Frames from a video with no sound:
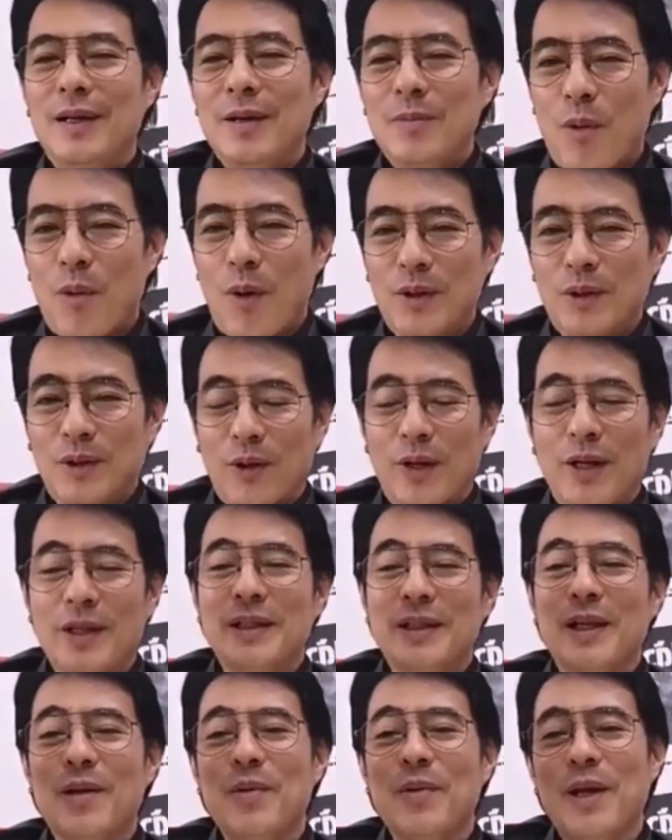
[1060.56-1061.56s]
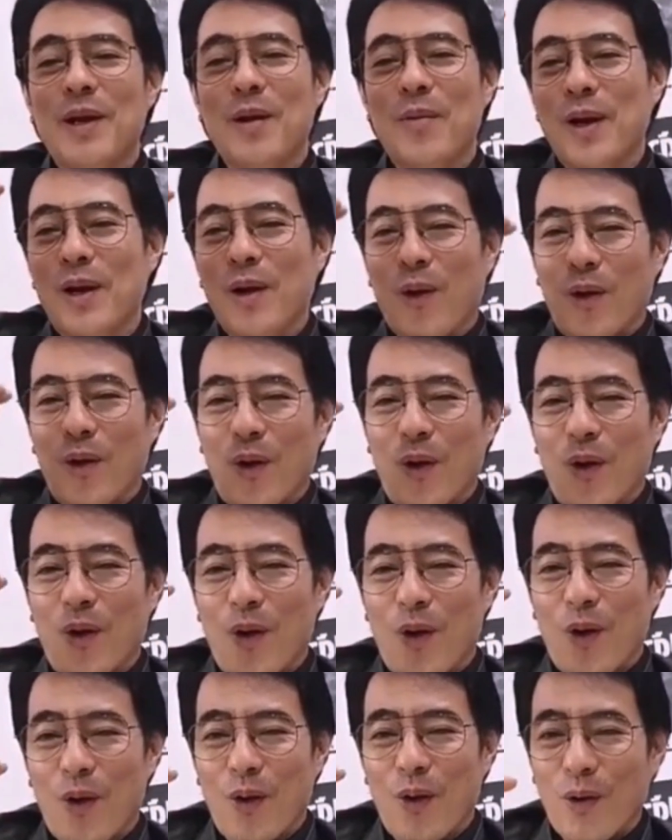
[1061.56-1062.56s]
เพราะว่าตอนนี้ จี ดี พี เรามันหล่น
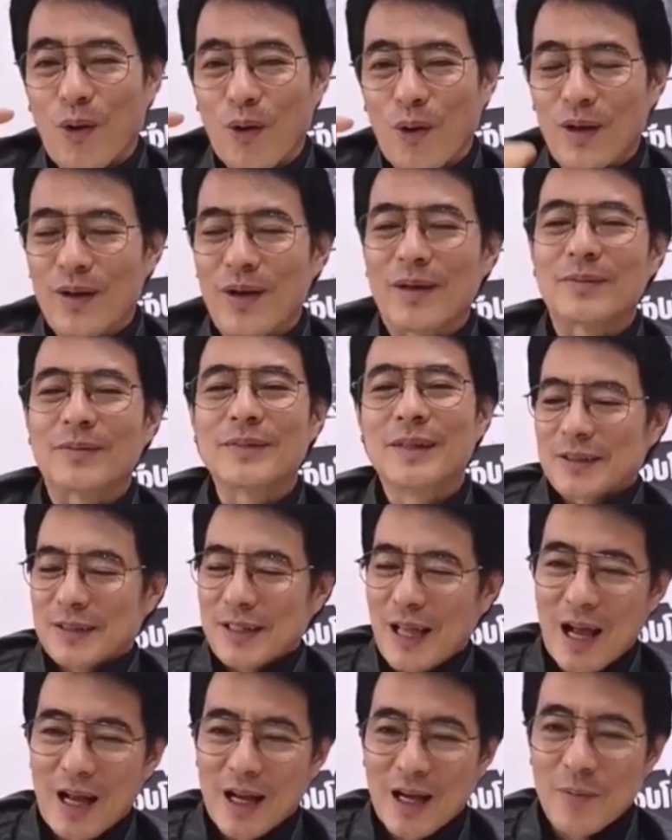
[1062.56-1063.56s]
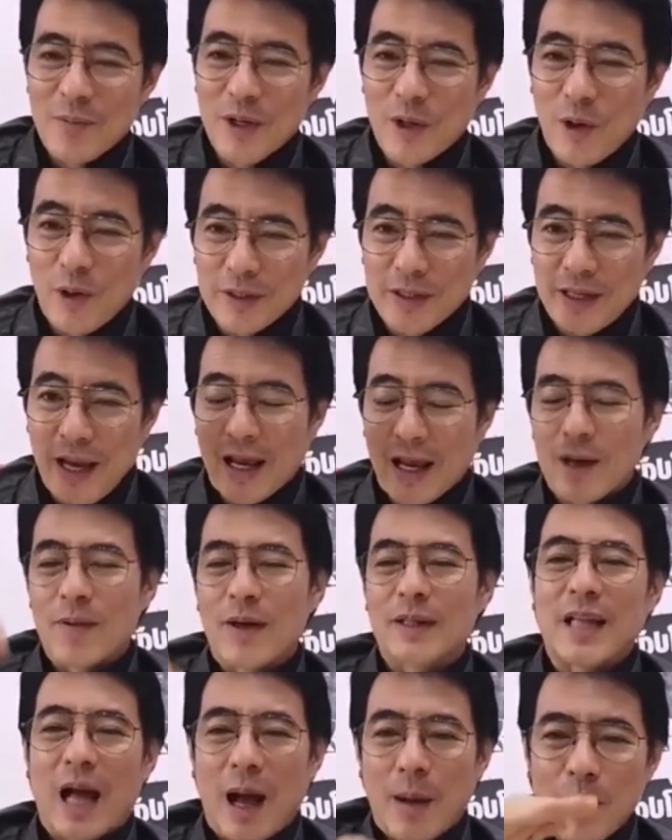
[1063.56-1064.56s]
เลยครับถ้าเกิดมีคนเก่ง
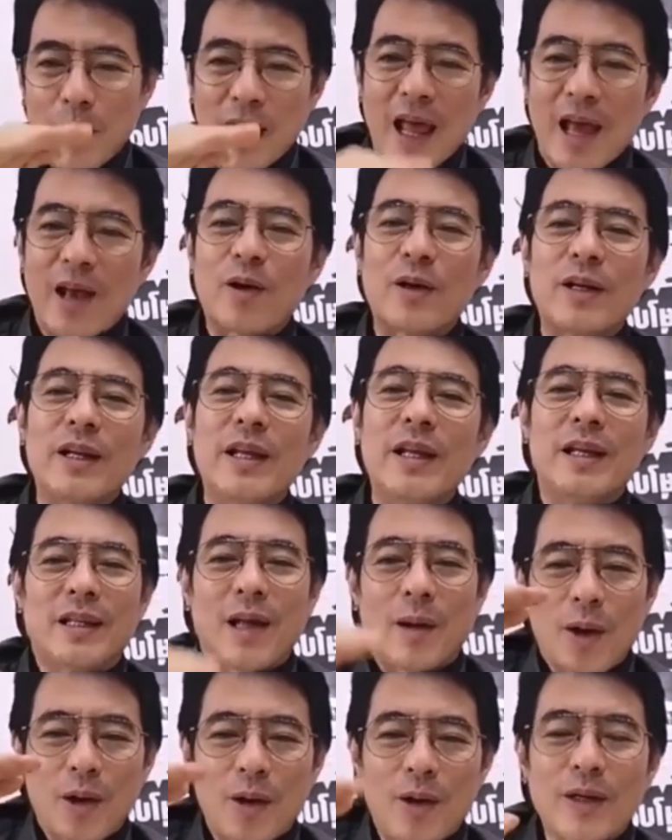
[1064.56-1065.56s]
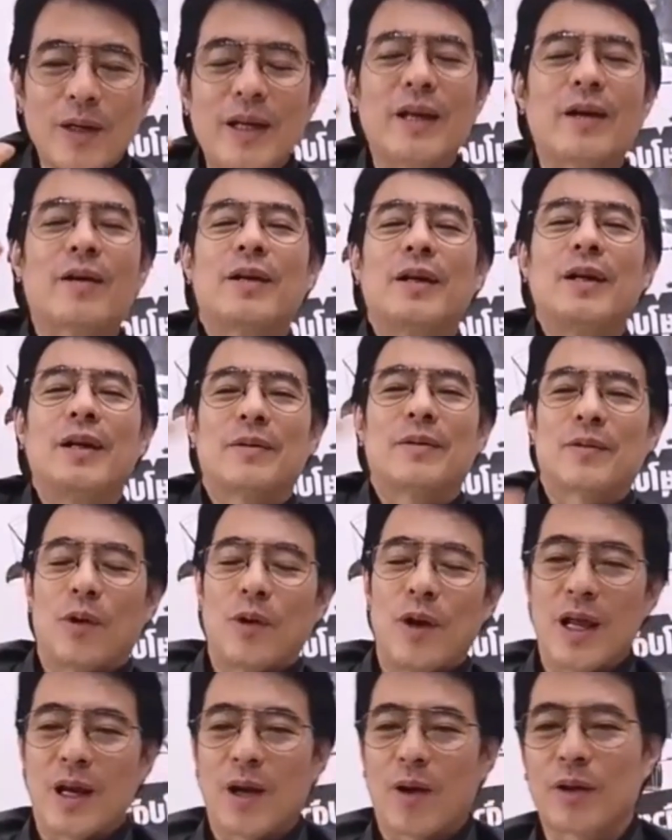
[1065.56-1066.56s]
มาทำอะไรก็ดีทำอะไรก็ดีก็ดีตัว
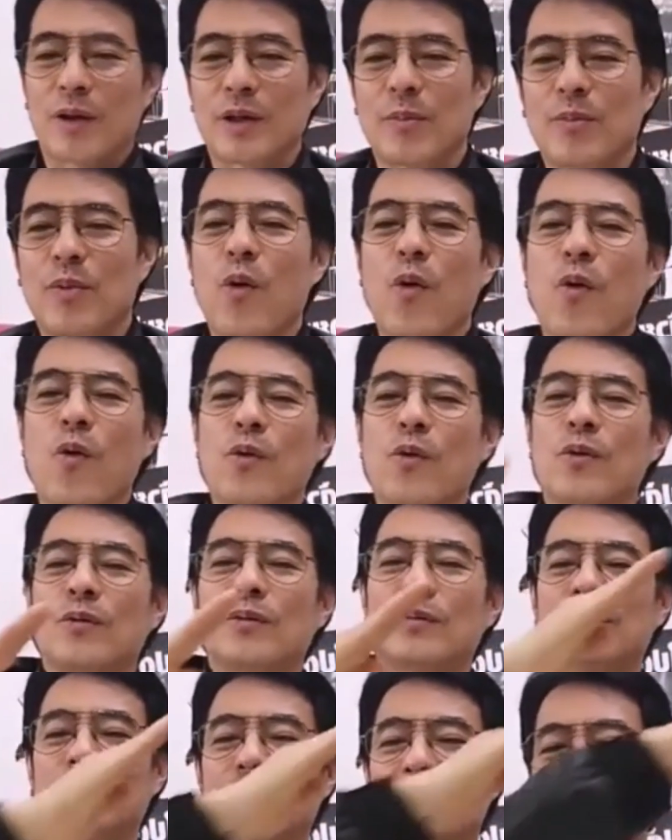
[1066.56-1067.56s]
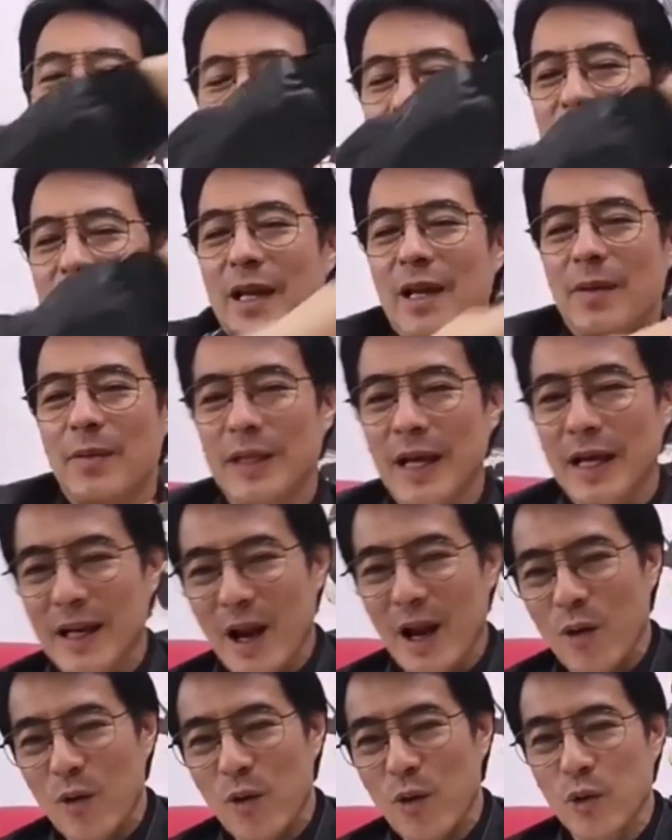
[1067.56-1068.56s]
เลขเราก็จะพุ่งดัชนีประเทศ
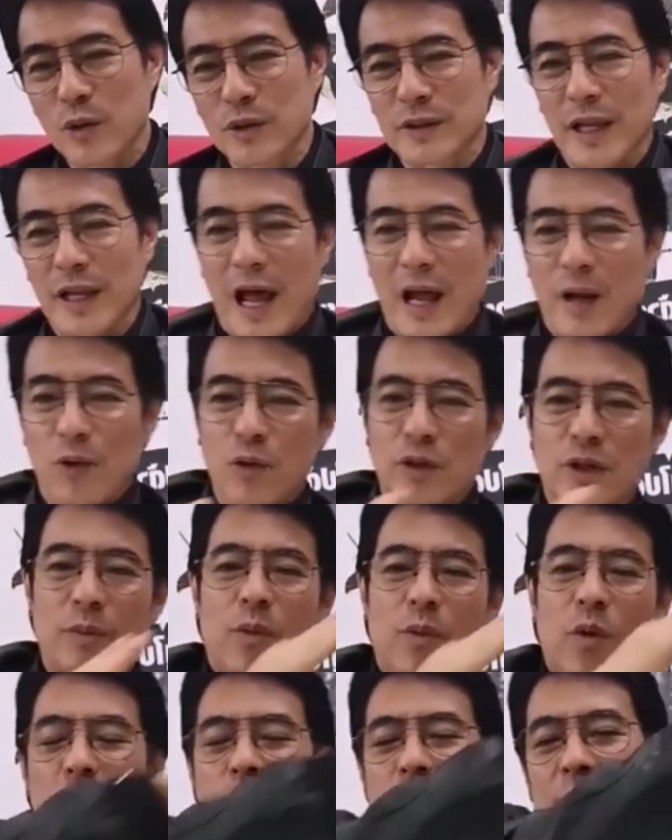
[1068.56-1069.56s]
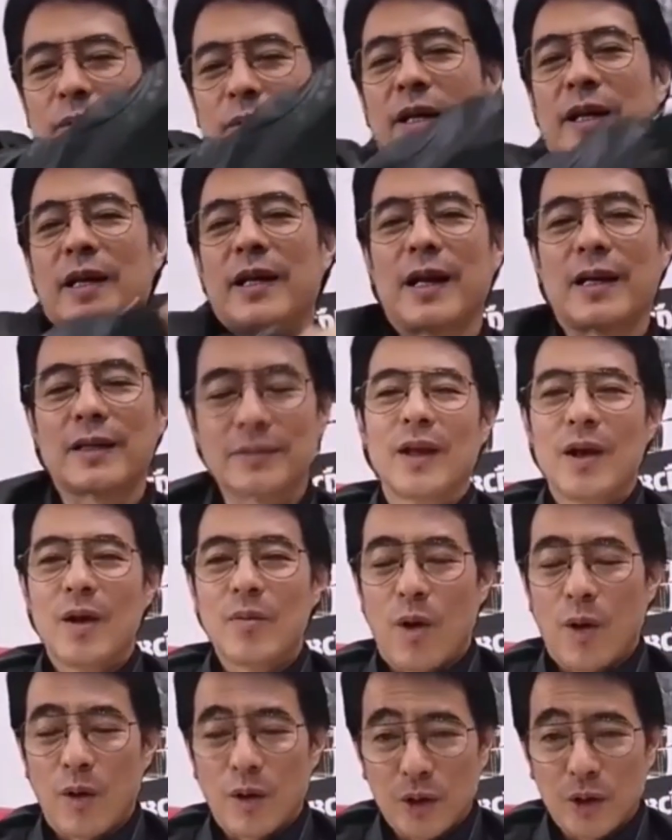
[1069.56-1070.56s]
เราหุ้นตลาดหุ้นจะพุ่งแบบนี้เลยนะ
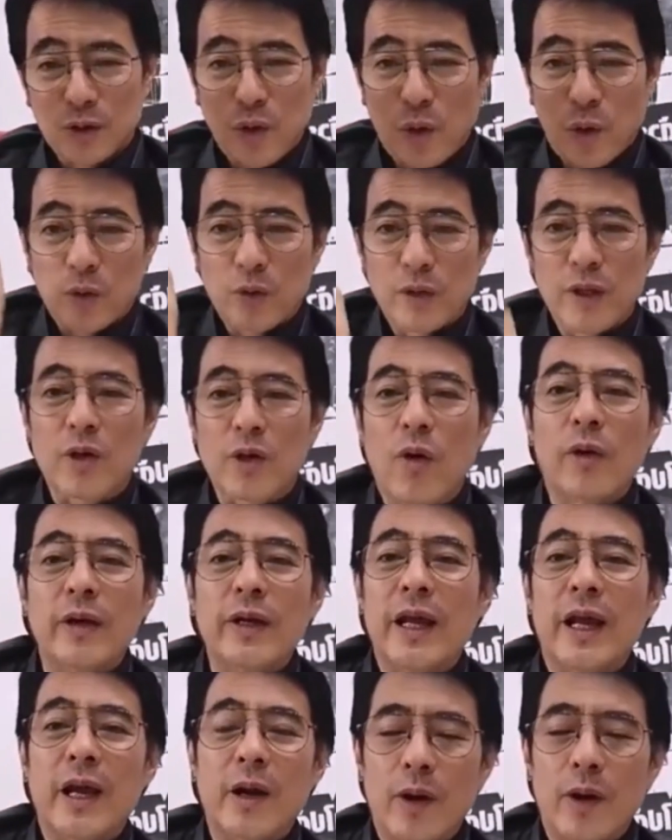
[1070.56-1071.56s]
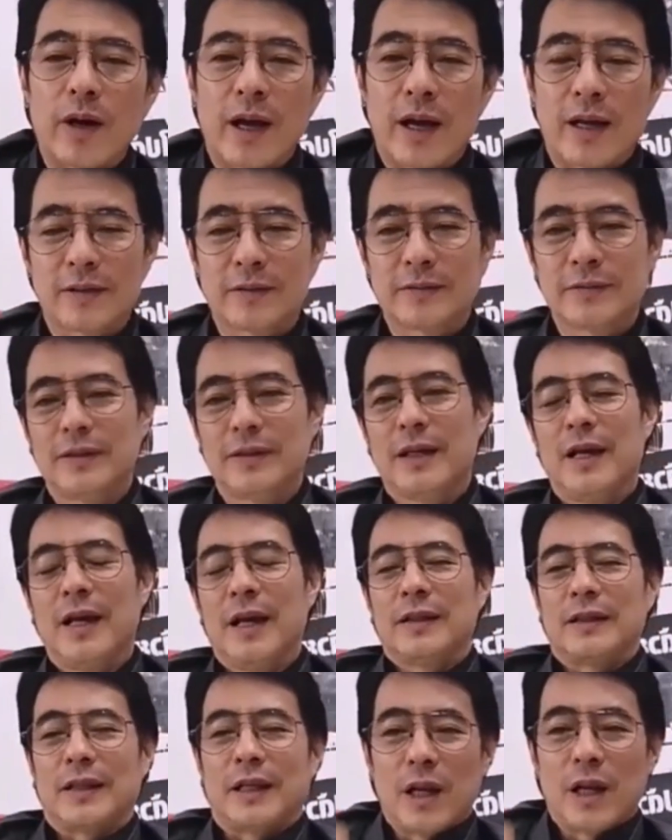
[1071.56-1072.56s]
เพราะเราตกอยู่ที่ก้นเหวแล้วไง
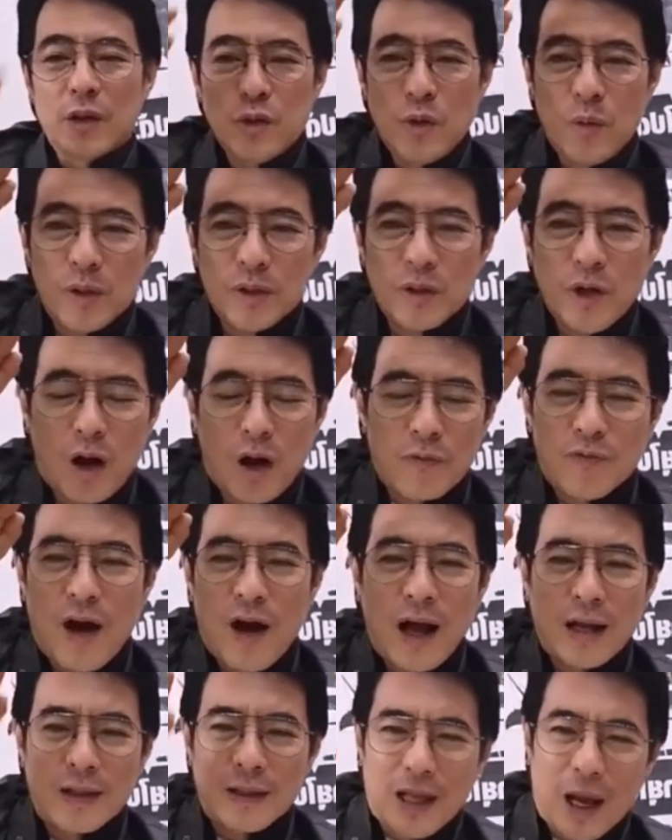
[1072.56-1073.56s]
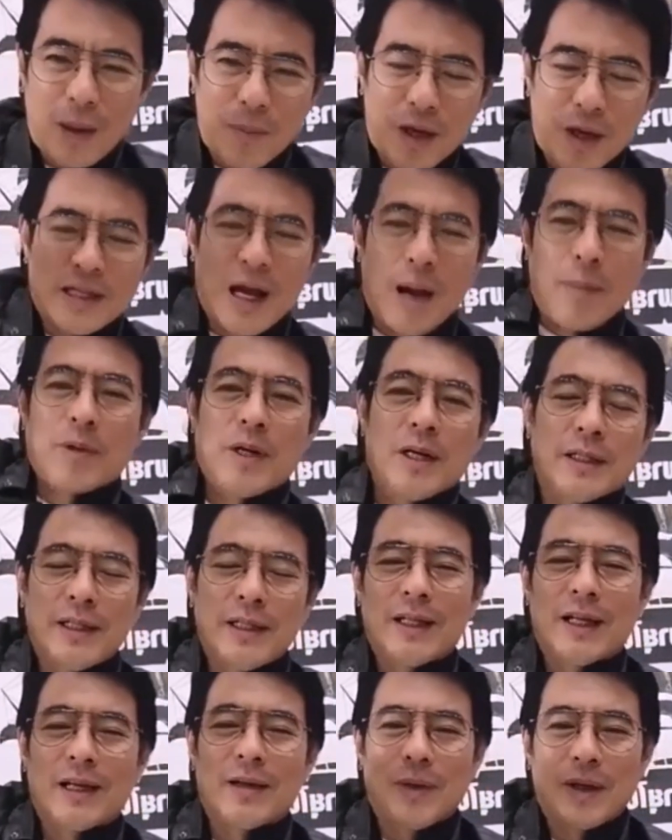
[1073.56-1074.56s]
แต่ถ้าอยู่บนยอดฟ้าจะทำขยับขึ้น
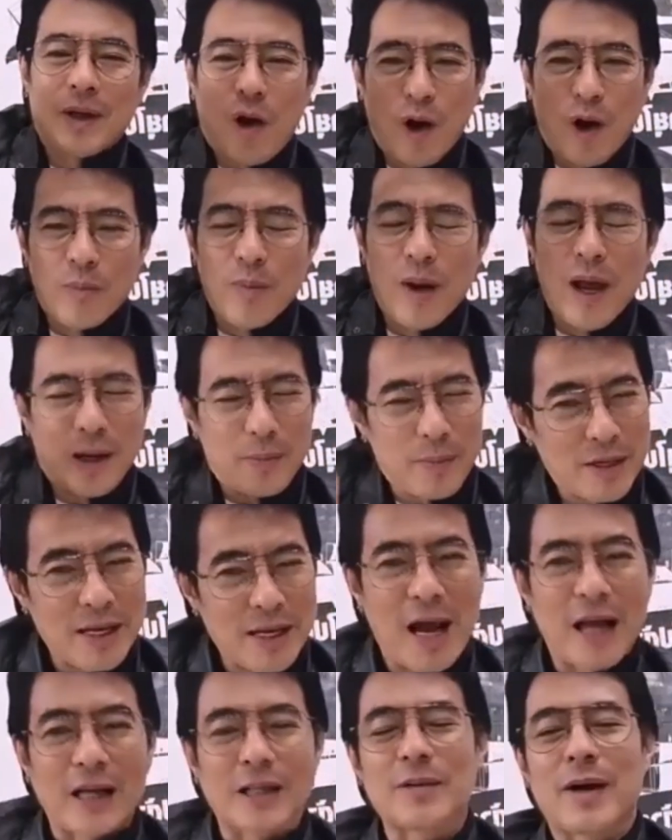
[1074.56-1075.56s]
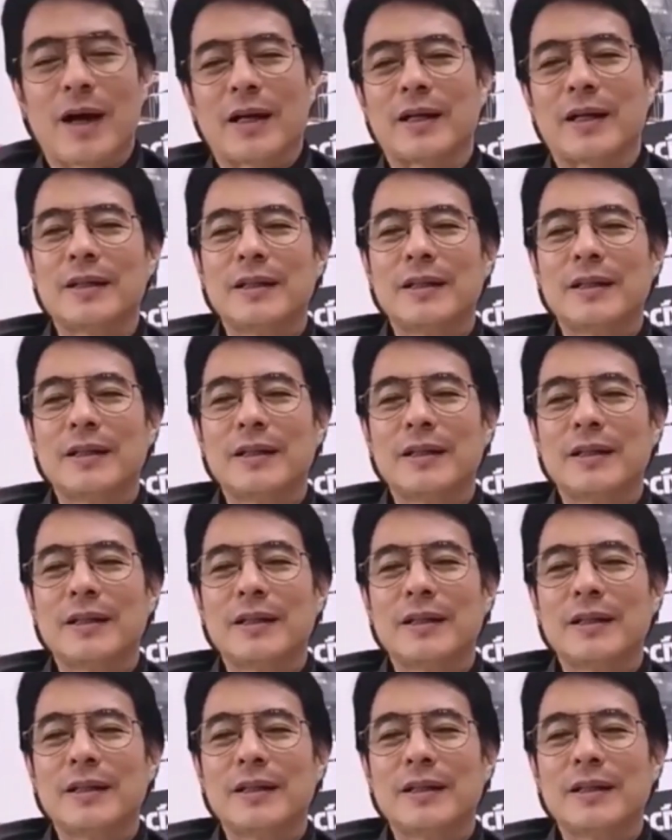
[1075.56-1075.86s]
นี่เนี่ยไปก้อนเมฆมันยากที่ไหน